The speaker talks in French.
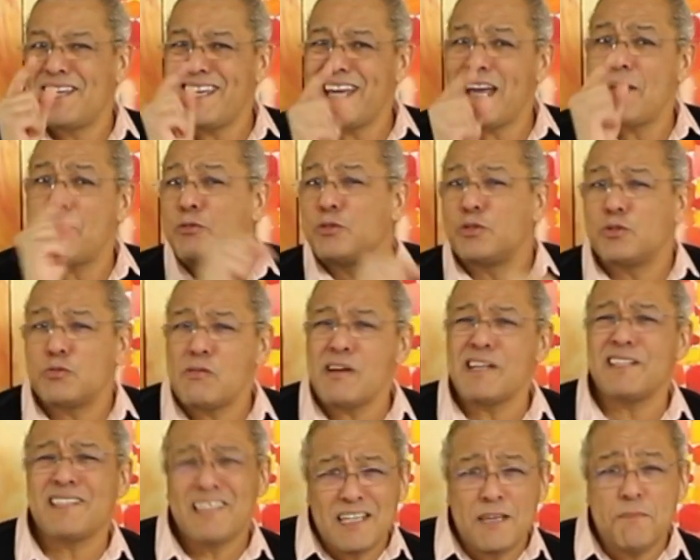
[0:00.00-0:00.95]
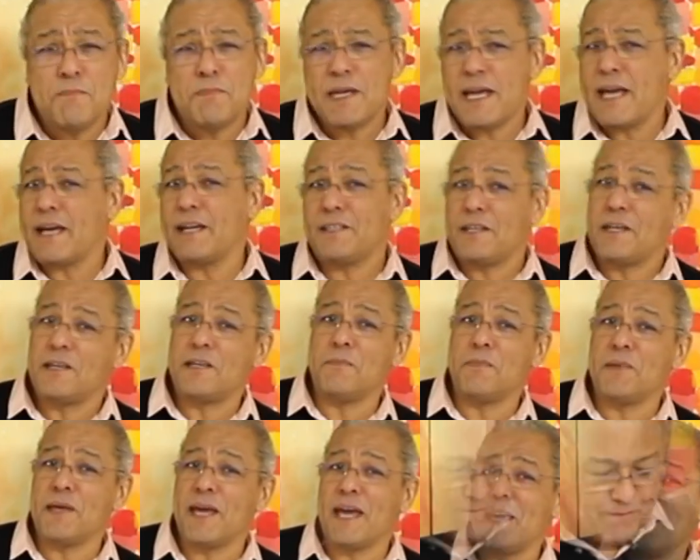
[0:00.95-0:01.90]
qui a besoin d'équipières et
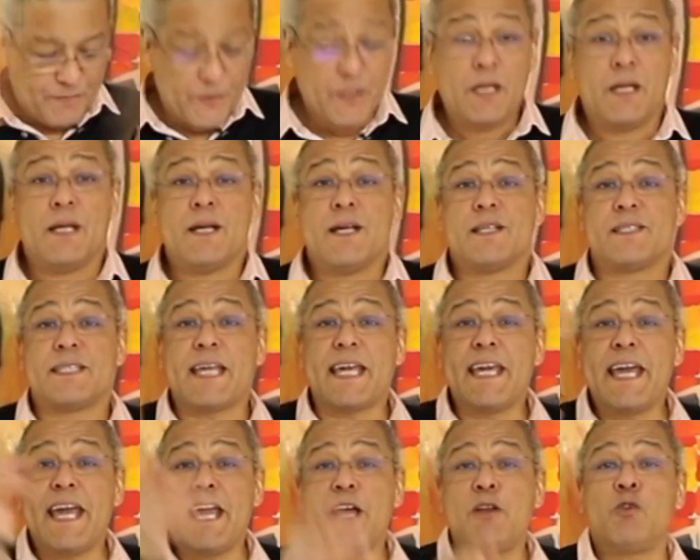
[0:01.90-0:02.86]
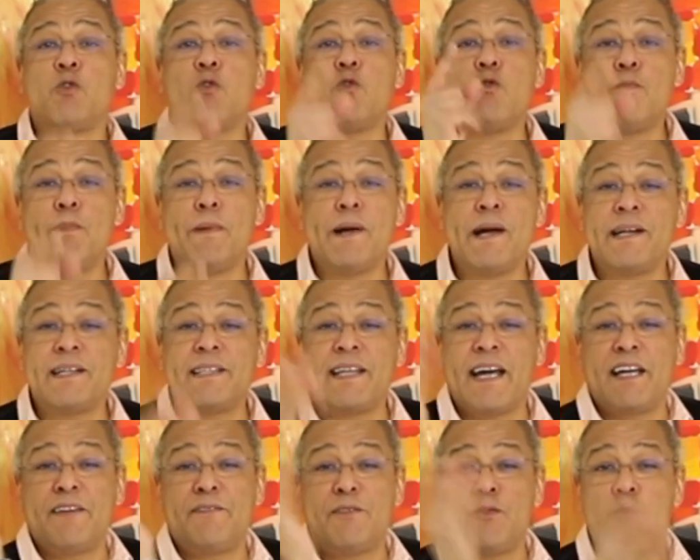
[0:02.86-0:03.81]
d'équipiers. Ça y est, le groupe 1
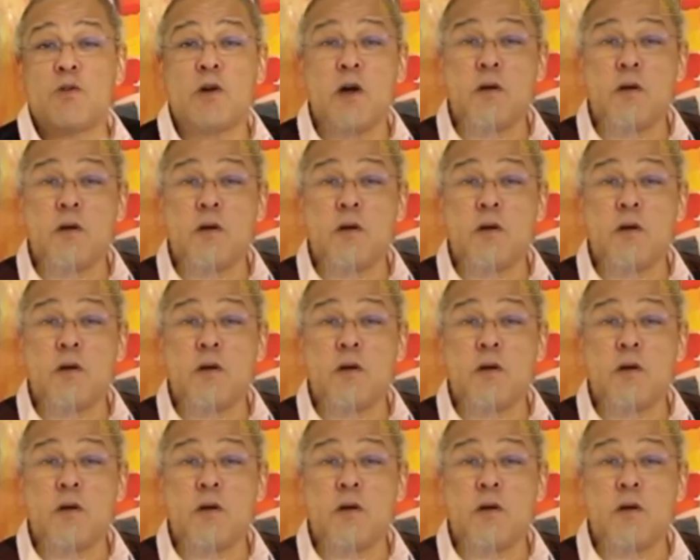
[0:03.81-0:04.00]
est arrivé au